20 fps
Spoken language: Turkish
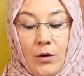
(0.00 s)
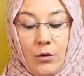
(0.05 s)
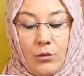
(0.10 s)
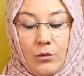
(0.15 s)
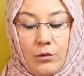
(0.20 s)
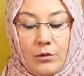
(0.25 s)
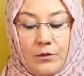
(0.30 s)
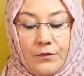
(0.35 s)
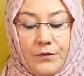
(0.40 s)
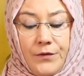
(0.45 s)

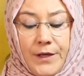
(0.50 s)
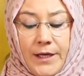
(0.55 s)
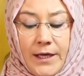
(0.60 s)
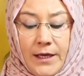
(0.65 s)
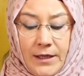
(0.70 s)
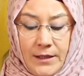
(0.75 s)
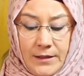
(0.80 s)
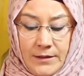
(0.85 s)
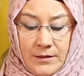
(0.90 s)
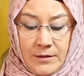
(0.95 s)
Ulviye
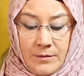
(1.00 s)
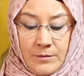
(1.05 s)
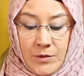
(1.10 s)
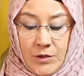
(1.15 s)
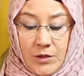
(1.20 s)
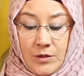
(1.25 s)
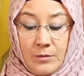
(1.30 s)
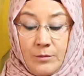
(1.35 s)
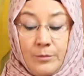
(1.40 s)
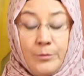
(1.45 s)

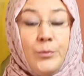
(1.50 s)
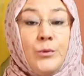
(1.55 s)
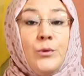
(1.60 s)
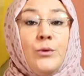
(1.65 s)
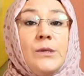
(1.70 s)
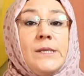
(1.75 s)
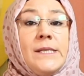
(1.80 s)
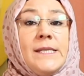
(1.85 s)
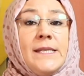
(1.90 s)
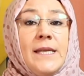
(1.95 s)
Hanımcığım
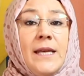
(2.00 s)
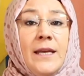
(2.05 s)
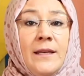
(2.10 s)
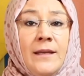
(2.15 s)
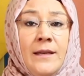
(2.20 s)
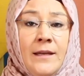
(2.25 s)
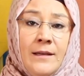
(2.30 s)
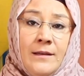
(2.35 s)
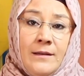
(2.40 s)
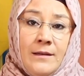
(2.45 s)
bu
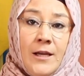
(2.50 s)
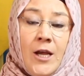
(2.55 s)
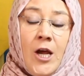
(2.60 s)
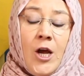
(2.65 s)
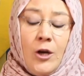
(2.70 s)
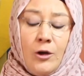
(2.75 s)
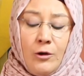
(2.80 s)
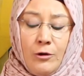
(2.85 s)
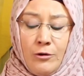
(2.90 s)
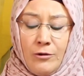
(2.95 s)
senin
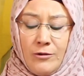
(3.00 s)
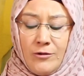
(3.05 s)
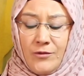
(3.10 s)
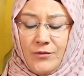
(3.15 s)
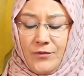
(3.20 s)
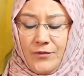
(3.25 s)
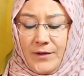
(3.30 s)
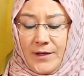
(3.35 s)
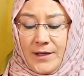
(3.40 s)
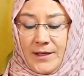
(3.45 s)

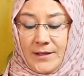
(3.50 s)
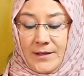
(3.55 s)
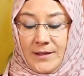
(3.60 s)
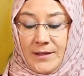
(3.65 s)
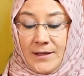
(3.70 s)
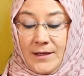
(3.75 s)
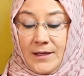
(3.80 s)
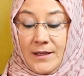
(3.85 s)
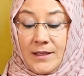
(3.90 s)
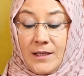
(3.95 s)
lütfen
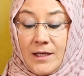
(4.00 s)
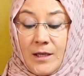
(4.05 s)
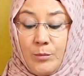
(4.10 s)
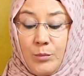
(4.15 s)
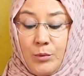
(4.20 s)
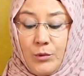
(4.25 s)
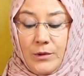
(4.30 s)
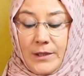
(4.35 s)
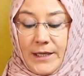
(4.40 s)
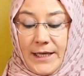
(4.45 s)

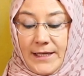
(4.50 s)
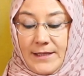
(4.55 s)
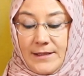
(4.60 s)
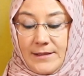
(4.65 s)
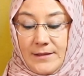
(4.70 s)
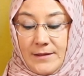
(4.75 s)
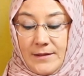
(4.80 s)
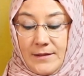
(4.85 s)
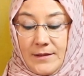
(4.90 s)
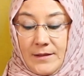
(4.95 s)
kabul
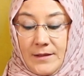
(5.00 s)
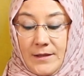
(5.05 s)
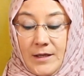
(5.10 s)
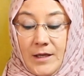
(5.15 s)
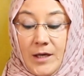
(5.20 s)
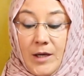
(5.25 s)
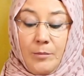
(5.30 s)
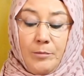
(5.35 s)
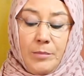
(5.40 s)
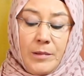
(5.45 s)
et.
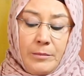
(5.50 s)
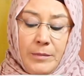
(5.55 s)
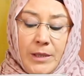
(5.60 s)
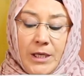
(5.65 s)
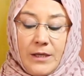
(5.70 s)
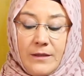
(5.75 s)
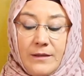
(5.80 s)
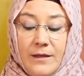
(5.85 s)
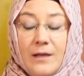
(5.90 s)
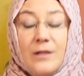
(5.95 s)
Bir
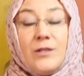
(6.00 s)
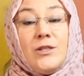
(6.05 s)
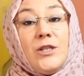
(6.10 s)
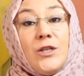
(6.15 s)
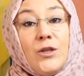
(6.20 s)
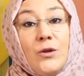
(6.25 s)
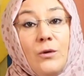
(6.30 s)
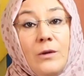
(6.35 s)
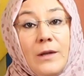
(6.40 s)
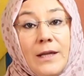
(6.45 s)
miktar
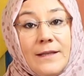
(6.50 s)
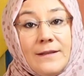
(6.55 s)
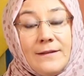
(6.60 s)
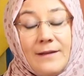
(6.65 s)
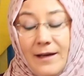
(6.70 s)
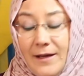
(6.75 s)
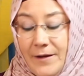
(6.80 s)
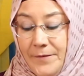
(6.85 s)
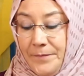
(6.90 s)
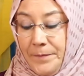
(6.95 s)

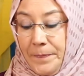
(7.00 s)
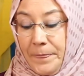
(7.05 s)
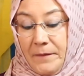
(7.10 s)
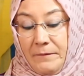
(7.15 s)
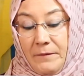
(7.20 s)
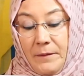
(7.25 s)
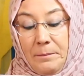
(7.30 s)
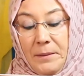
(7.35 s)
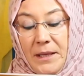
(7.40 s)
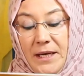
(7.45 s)
çikolata
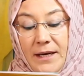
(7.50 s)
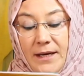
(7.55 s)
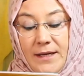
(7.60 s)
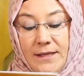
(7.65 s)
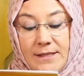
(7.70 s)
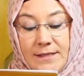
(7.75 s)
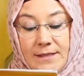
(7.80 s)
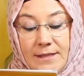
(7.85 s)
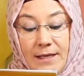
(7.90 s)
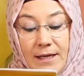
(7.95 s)
ve
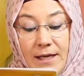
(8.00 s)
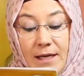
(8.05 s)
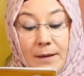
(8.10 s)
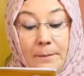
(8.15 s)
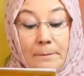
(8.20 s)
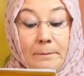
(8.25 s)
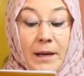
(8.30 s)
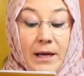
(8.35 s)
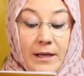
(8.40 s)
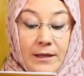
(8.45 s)
biraz da
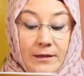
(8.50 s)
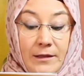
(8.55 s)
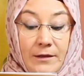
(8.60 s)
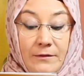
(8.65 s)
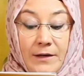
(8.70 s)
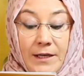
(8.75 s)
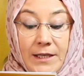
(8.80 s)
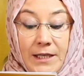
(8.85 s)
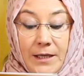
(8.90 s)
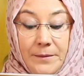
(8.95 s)

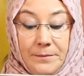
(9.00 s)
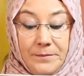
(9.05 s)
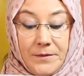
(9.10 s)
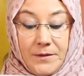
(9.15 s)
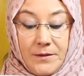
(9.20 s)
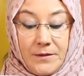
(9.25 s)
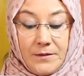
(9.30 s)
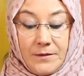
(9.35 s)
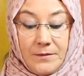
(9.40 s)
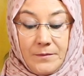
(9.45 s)
baklava
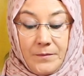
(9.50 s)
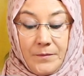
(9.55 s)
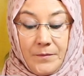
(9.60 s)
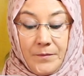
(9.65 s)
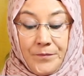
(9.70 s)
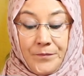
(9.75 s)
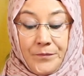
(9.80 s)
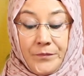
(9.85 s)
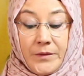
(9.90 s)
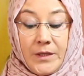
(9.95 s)
yaptırdım.
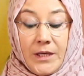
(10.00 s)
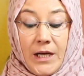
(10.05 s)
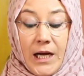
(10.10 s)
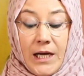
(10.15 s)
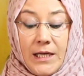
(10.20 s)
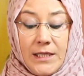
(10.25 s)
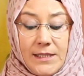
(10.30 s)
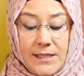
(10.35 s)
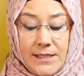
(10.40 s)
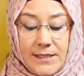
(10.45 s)

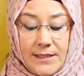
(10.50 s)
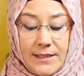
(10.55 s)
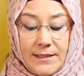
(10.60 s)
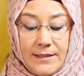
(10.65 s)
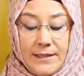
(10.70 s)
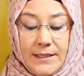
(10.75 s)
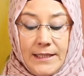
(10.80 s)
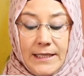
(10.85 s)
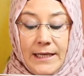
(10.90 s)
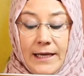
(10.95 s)
Ağız
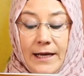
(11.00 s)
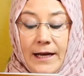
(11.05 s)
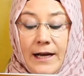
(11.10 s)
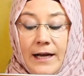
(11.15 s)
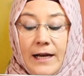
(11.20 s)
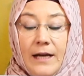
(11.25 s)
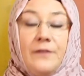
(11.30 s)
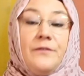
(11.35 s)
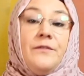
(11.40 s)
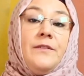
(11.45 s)
tadı ile
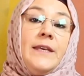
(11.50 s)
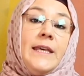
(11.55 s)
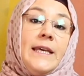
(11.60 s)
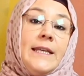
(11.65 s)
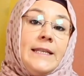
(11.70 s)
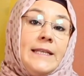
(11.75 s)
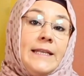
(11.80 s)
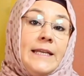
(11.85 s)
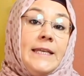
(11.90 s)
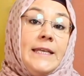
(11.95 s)

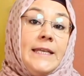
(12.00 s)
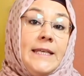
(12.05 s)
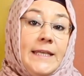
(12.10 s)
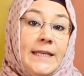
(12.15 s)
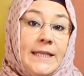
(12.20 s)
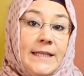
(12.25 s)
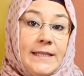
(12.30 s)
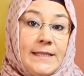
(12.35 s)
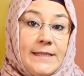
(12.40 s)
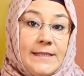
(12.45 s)
afiyetle
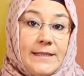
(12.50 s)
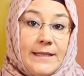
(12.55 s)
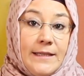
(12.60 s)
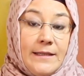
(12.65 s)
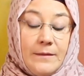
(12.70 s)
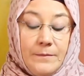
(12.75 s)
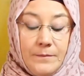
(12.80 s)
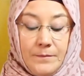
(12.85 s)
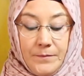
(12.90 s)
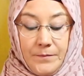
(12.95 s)
yiyin
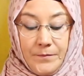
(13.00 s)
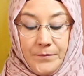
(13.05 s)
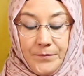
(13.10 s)
istedim.